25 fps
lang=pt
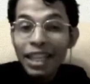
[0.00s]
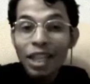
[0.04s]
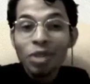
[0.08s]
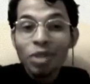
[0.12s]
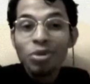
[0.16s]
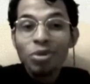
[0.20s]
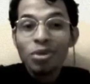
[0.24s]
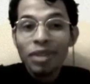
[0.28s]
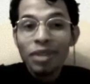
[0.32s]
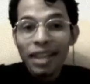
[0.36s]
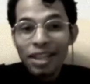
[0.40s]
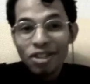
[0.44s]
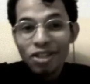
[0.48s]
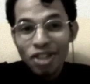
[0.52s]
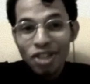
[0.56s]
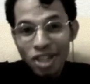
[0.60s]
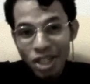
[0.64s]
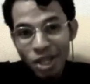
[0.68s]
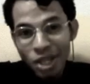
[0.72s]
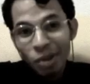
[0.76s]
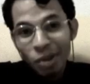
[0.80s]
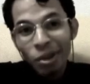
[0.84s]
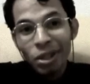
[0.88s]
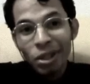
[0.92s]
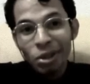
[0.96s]
Isso quem
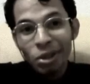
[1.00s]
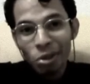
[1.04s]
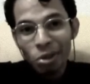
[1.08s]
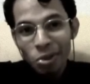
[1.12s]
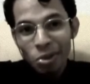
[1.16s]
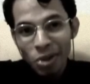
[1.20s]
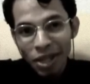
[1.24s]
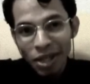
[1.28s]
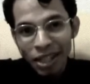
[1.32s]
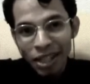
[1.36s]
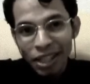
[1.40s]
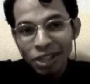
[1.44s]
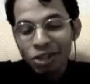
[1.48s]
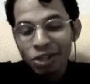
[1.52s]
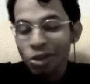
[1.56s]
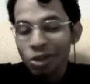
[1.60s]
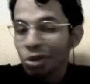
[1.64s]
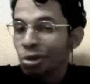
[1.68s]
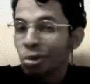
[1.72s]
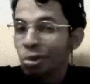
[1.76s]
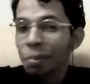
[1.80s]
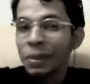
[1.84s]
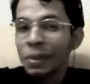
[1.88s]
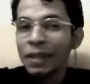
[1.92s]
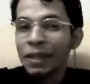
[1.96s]
diz é o Antônio
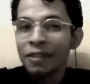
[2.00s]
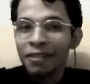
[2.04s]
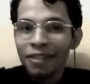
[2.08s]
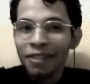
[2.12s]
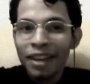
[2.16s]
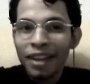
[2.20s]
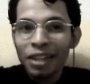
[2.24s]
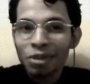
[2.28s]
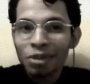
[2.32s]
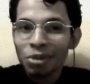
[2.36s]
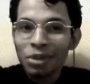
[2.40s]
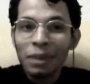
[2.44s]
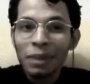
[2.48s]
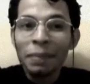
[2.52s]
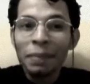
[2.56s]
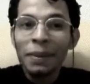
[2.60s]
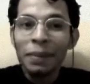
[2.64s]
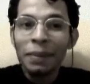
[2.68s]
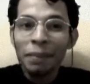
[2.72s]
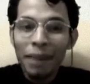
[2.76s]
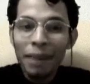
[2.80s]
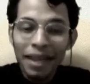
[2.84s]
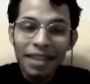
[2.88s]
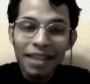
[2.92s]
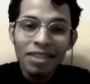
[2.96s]
Cândido no prefácio da
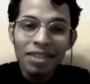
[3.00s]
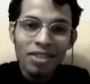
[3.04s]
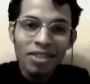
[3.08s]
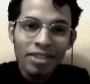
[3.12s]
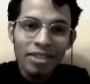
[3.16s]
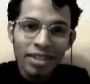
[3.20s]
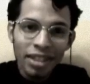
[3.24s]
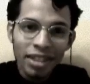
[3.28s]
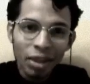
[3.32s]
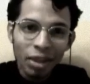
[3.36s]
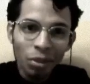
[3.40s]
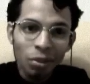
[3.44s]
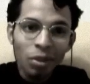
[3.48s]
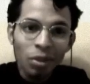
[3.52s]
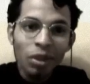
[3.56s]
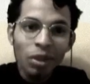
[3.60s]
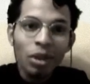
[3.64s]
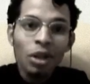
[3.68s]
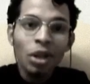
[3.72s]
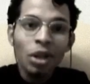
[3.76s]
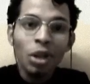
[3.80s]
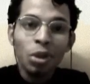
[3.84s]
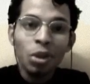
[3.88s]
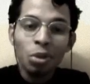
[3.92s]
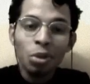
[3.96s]
primeira edição
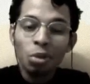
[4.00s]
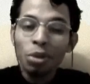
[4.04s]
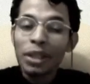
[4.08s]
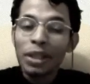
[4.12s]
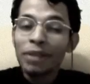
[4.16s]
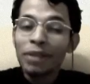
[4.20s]
do